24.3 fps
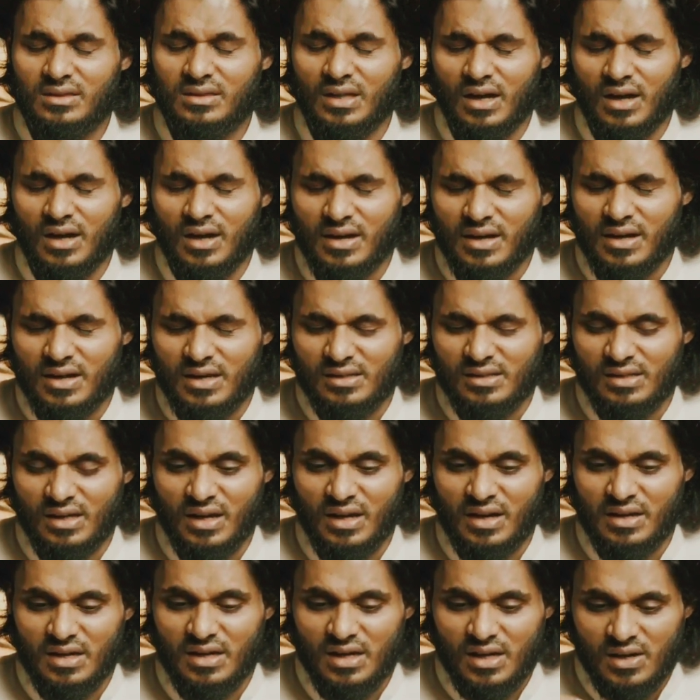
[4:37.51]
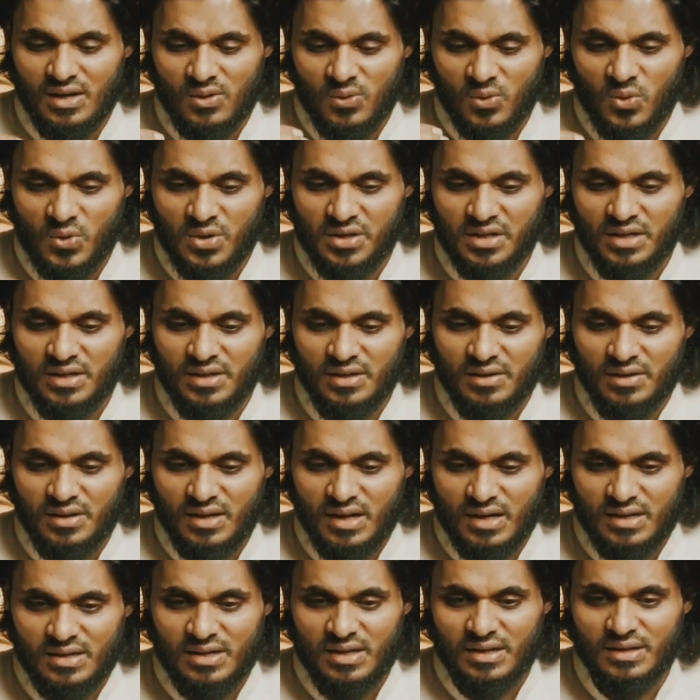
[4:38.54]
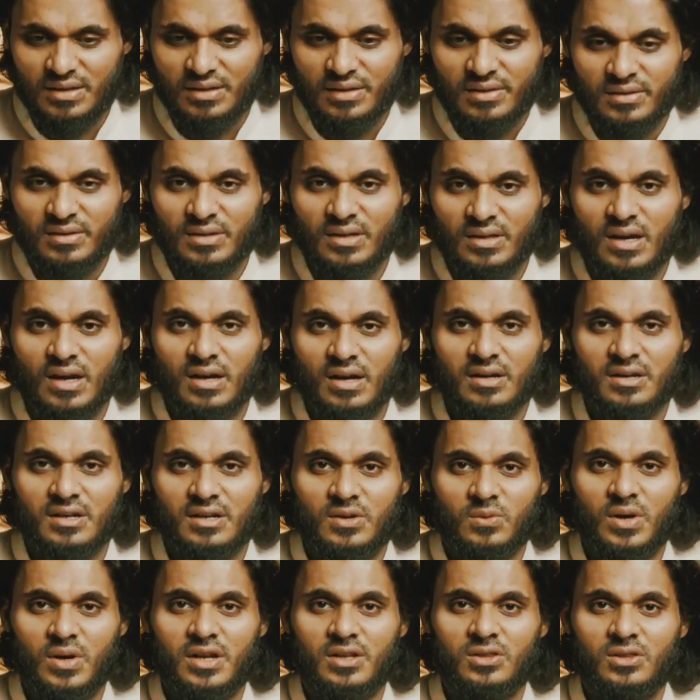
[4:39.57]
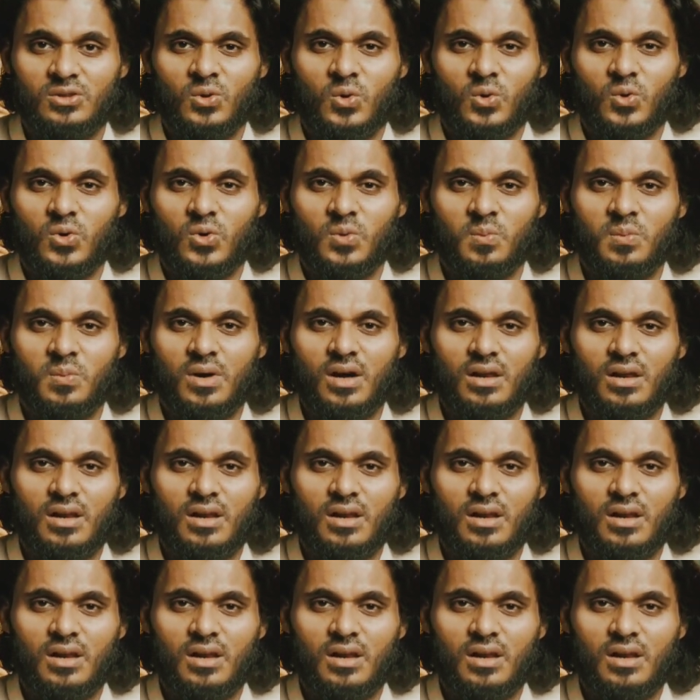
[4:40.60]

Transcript: தாரை தாரையாக அவர்களுடைய கண்களிலிருந்து கண்ணீர் வடிந்தோடும்